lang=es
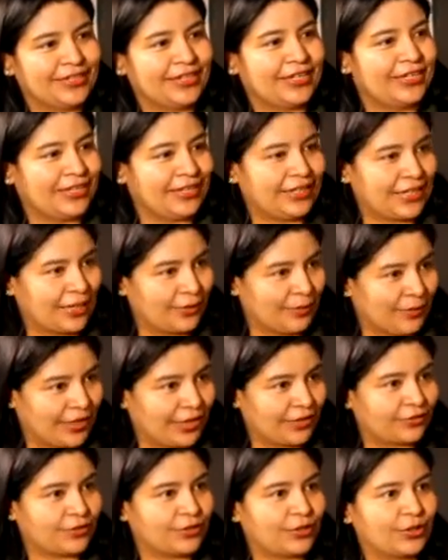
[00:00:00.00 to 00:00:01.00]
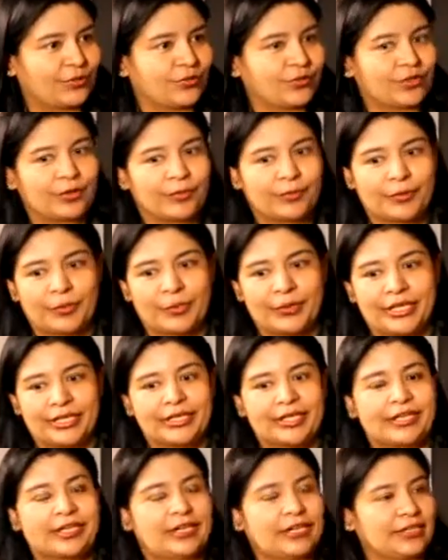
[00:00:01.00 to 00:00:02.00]
eh, las aplicaciones, que usted
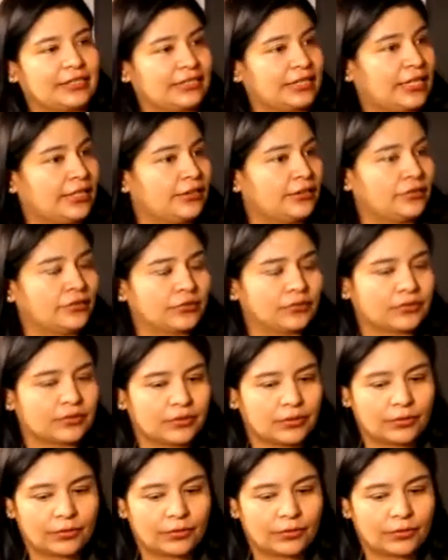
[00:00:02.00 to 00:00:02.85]
comenta, de asaltos.